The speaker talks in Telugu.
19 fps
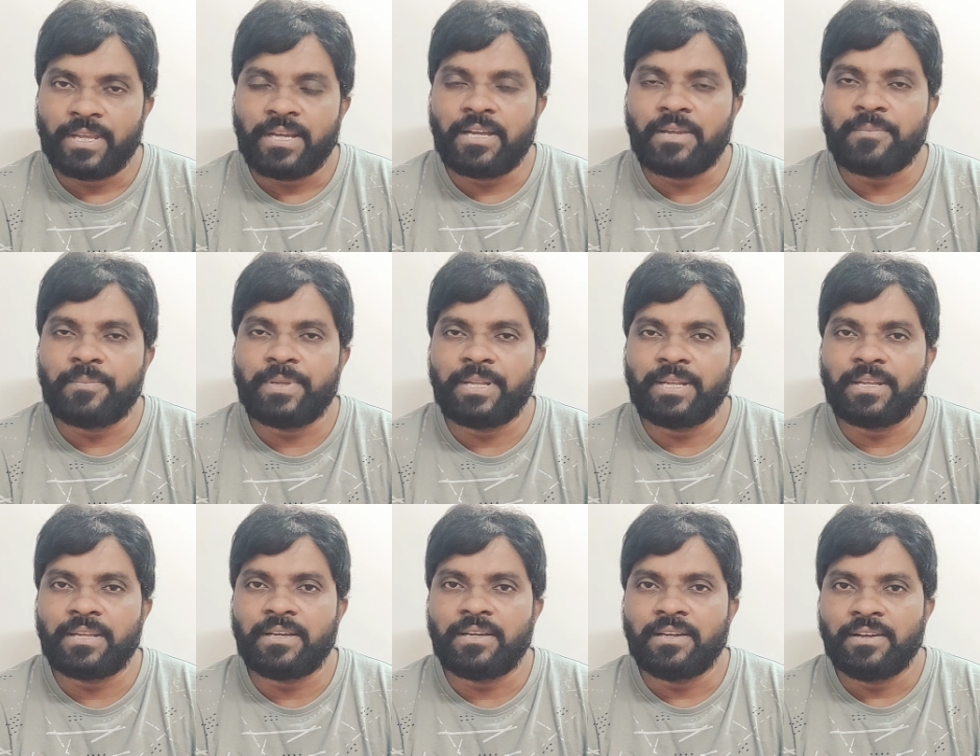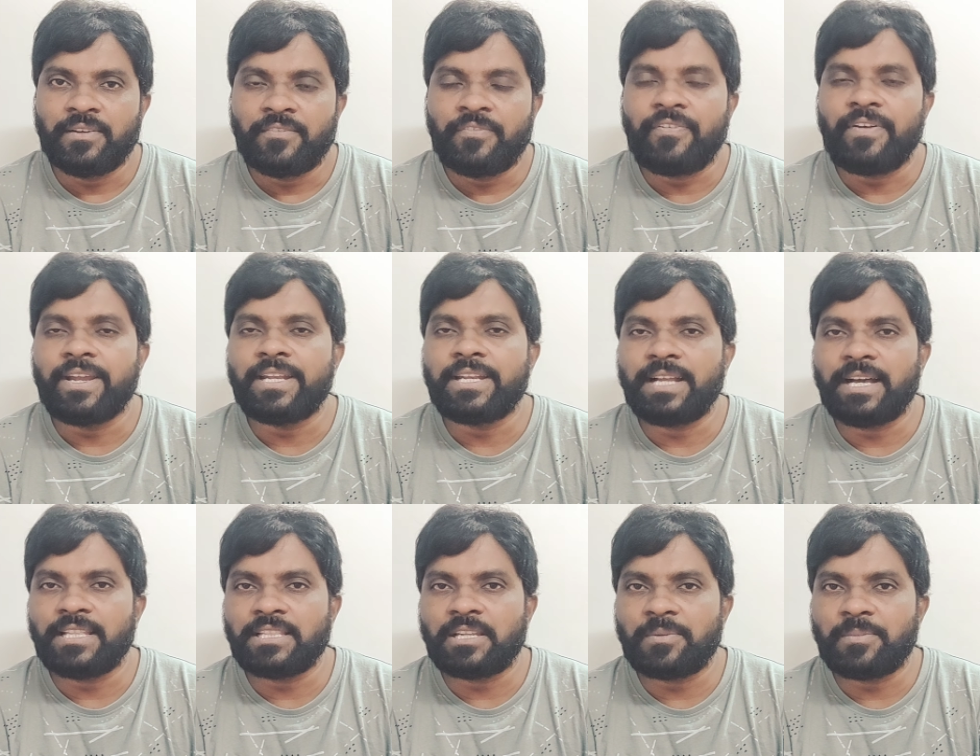ఐ మీన్ ఫైట్
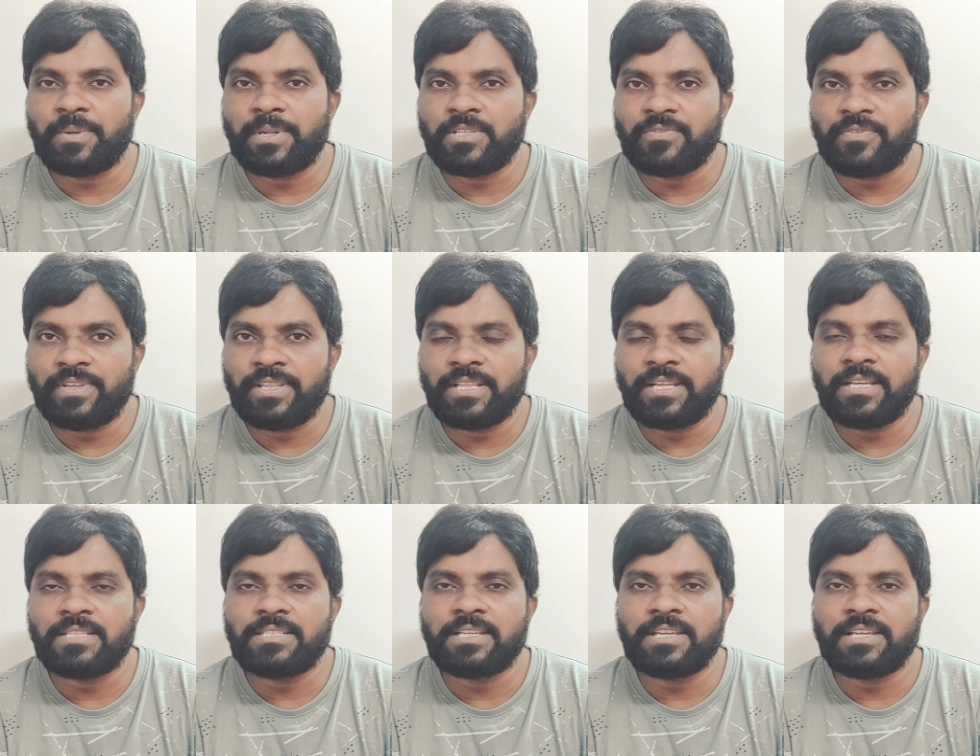ఆంధ్రప్రదేశ్ వేదికగా